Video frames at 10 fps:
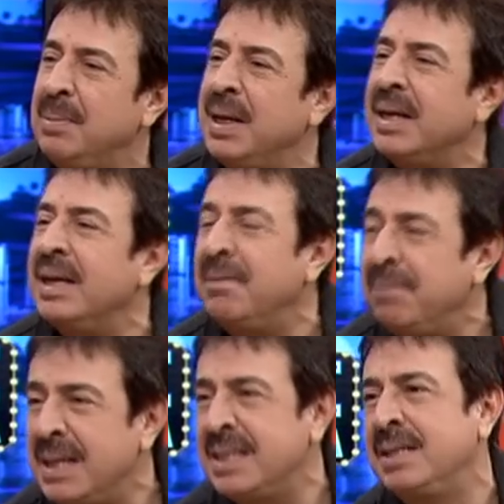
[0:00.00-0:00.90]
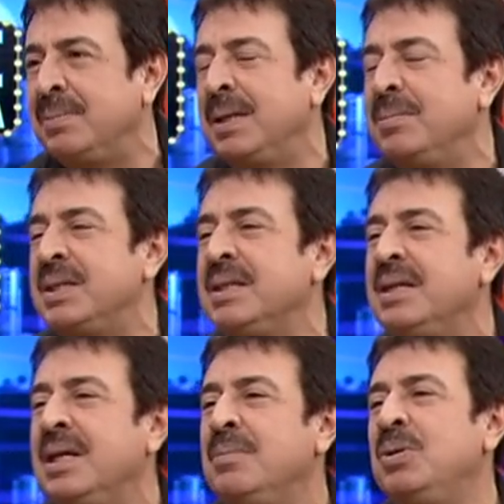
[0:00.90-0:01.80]
bir nefesti benim için.
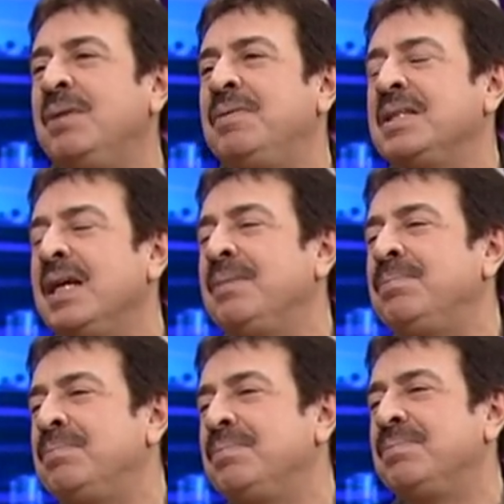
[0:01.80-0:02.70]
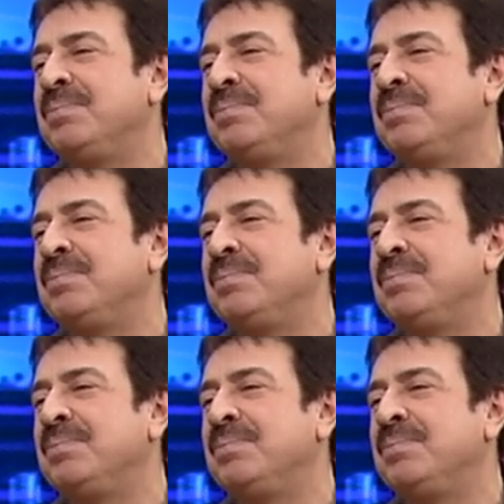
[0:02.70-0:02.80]
Bu nefesi alıp... Görüyorum.